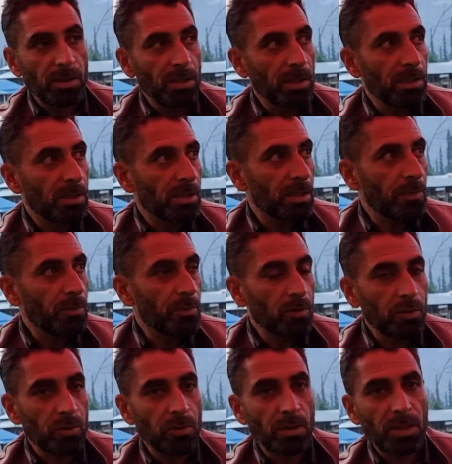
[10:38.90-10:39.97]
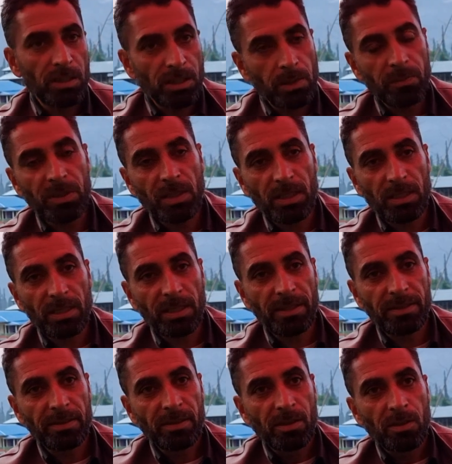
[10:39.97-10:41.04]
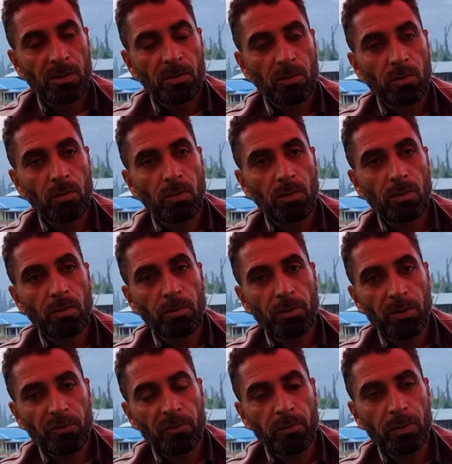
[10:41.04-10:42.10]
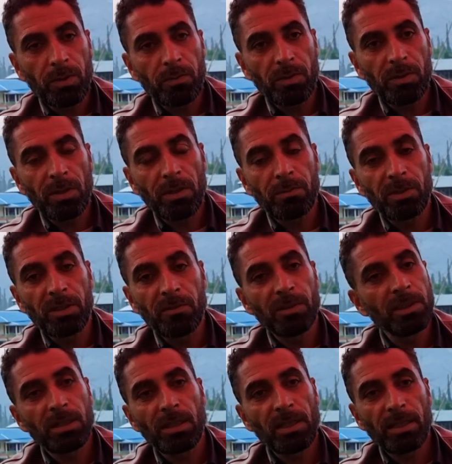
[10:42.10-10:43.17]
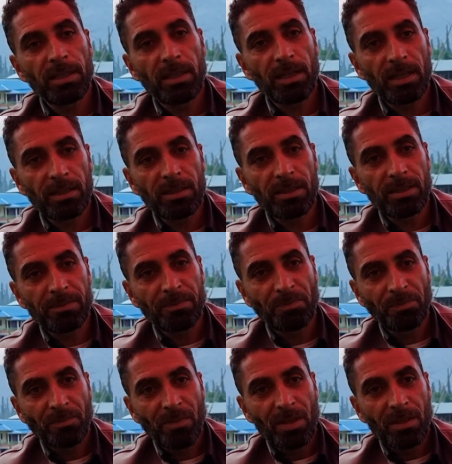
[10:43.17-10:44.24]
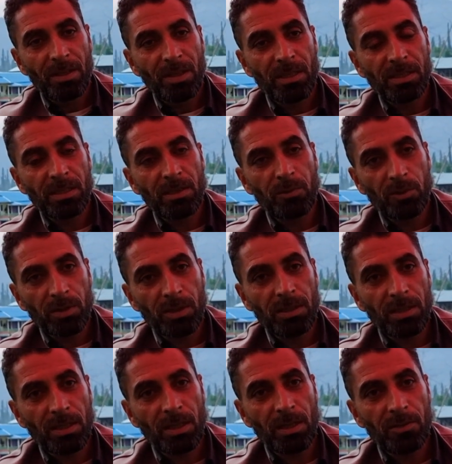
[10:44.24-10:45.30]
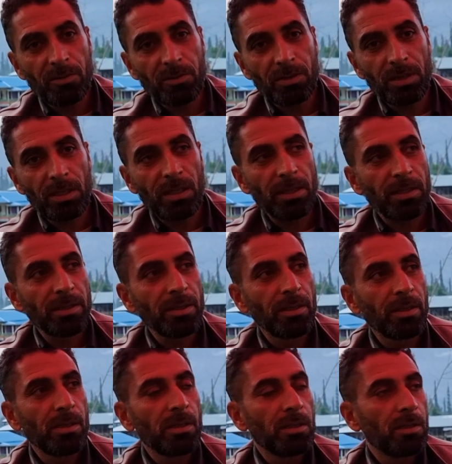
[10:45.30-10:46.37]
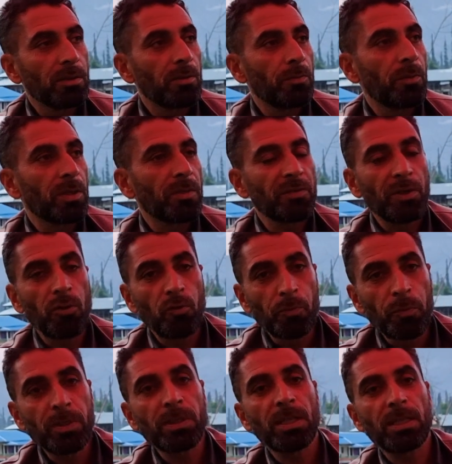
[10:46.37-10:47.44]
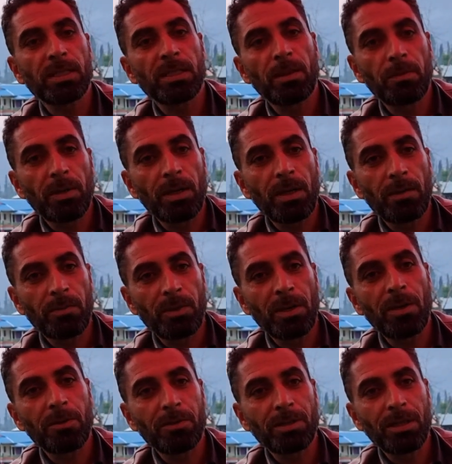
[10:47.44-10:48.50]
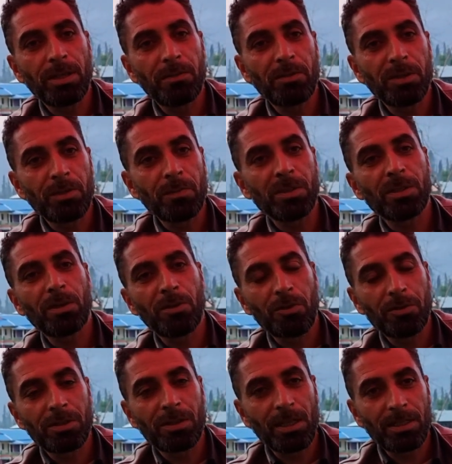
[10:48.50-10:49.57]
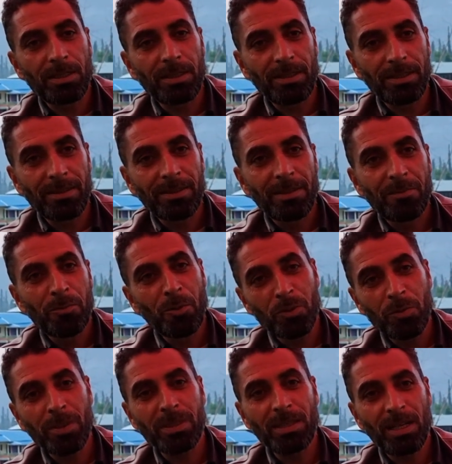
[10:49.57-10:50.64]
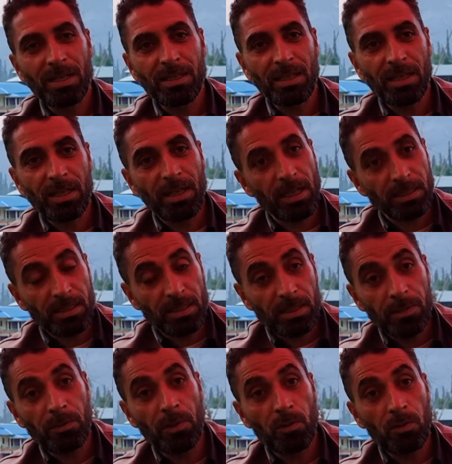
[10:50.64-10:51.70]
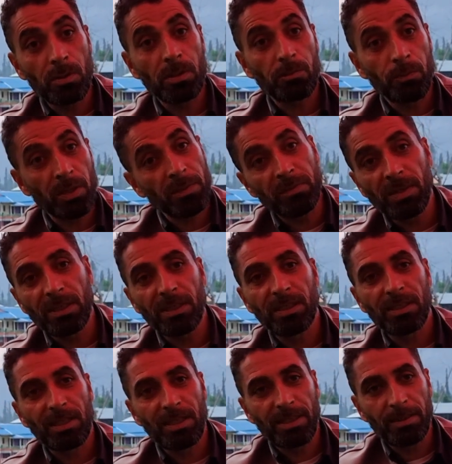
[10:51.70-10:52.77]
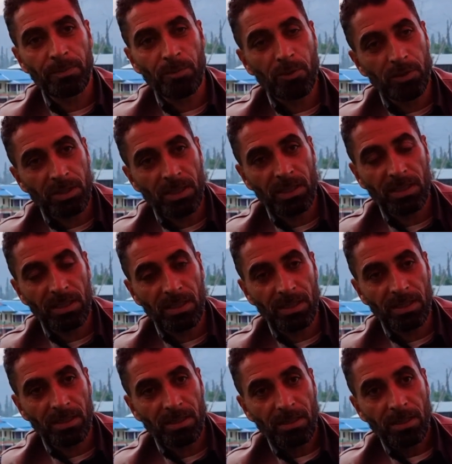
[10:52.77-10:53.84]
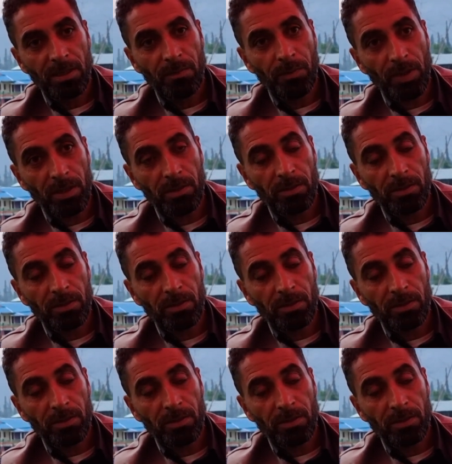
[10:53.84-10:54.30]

ये सब कुछ जो है ना जम जाता है सही तो उन बर्फों में भी हम ड्यूटी के लिए यहाँ आते हैं सही सही रास्ता बहुत खतरनाक होता है तो बर्फ़ के ऊपर से रास्ता बना बना होता है बीच में से लोग चलते हैं बहुत मज़ा आता है कराची से भी लोग बर्फ़ देखने के लिए पहुंच जाते हैं अच्छा तो बर्फ़ के